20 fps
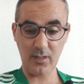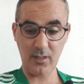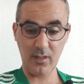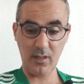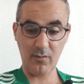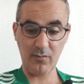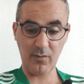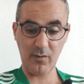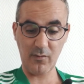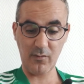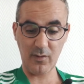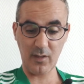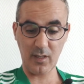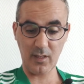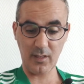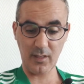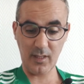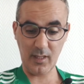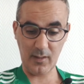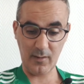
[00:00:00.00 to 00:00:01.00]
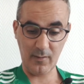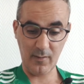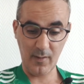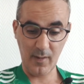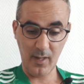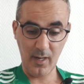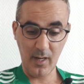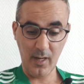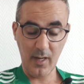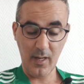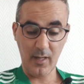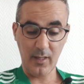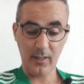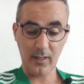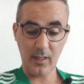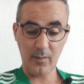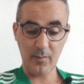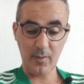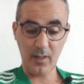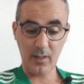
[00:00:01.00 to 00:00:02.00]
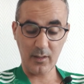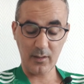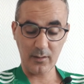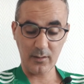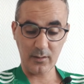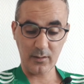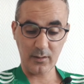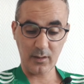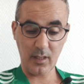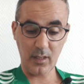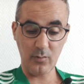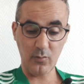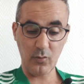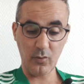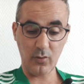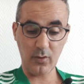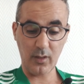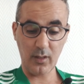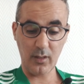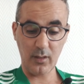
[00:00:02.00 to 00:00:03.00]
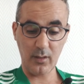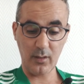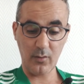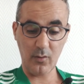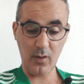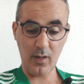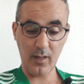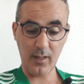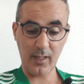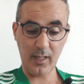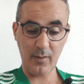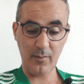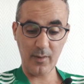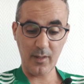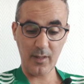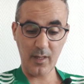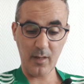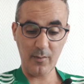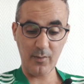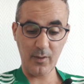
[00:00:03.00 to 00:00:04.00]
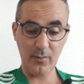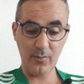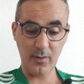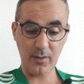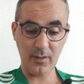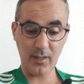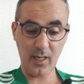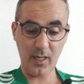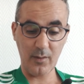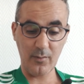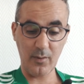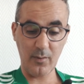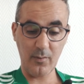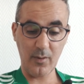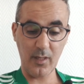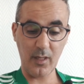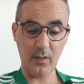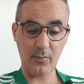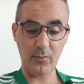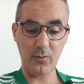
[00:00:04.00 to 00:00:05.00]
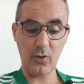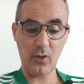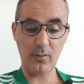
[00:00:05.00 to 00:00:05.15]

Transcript: سنيا في فيلاريال كما تكلموا آه، كما نبيل بن طالب البالغ من